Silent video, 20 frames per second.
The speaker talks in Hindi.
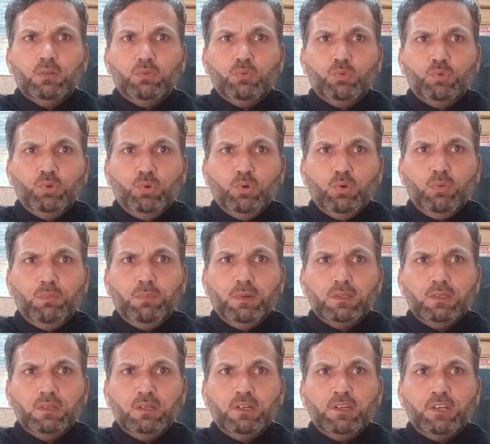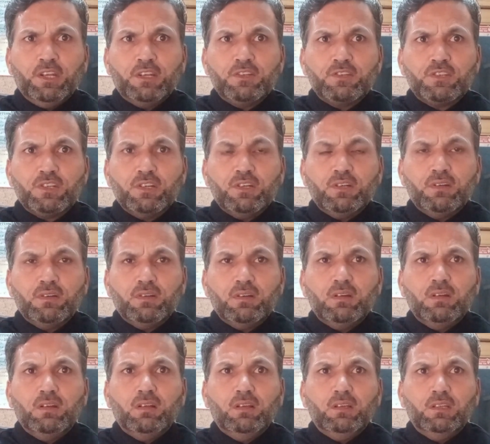दो मदर टिंचर
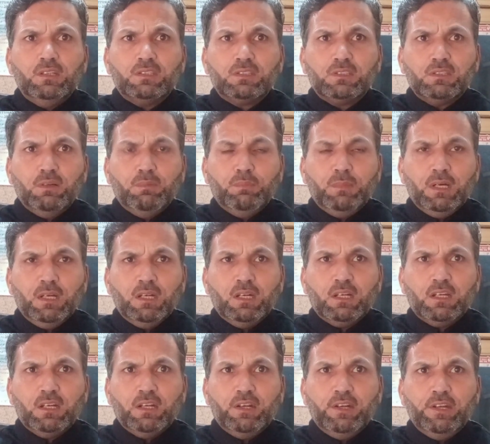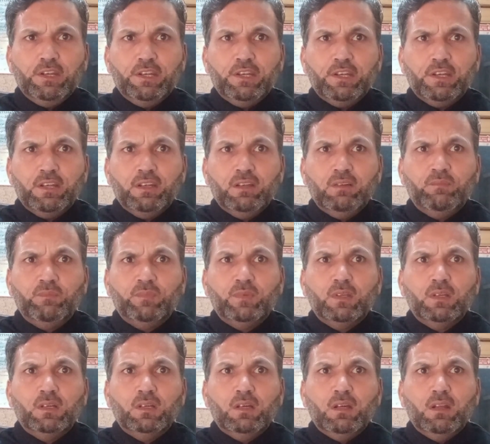इस्तेमाल करने हैं
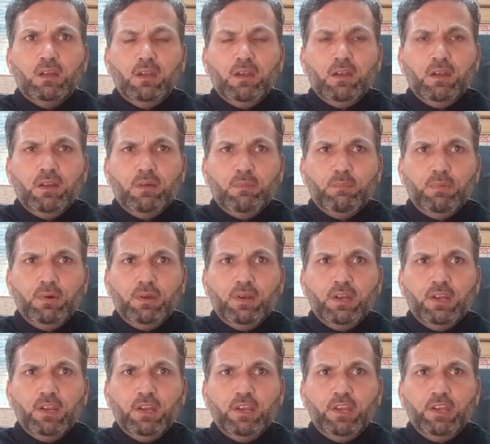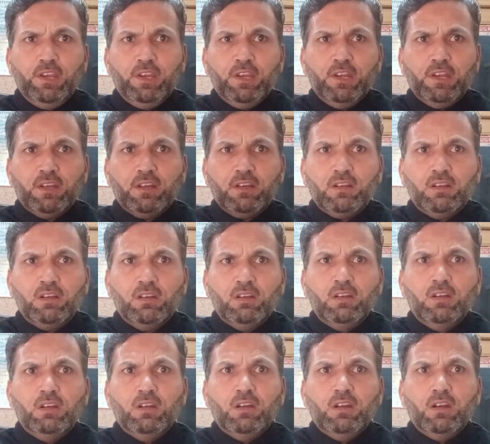नंबर एक
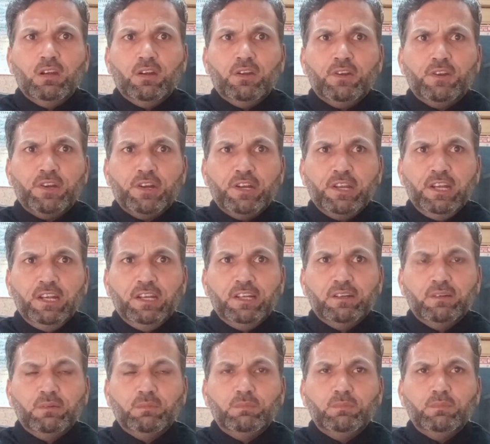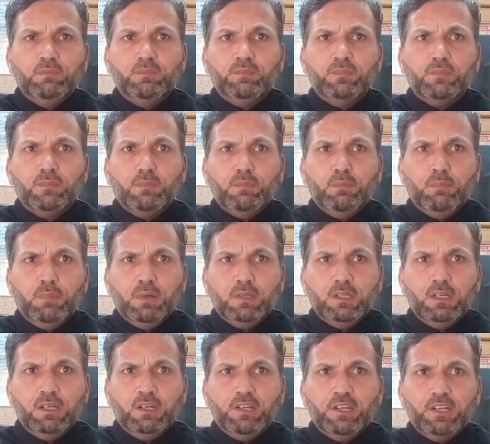ट्रिलियम
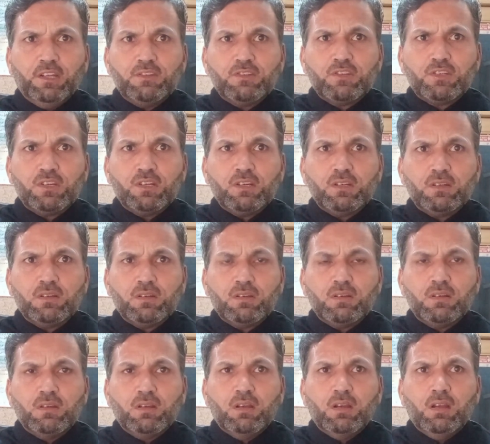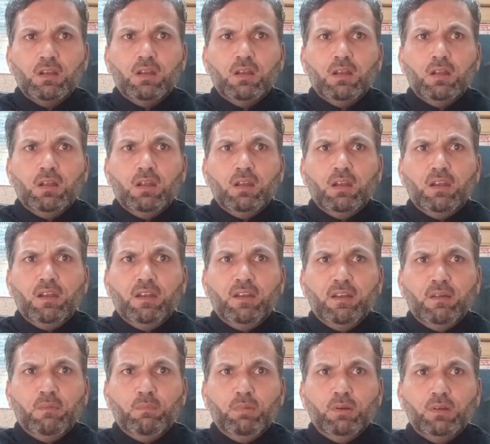मदर टिंचर
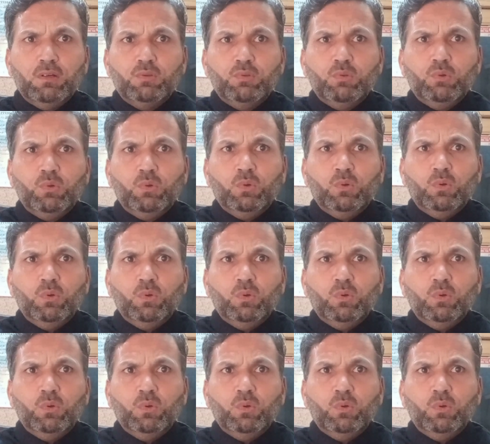नंबर दो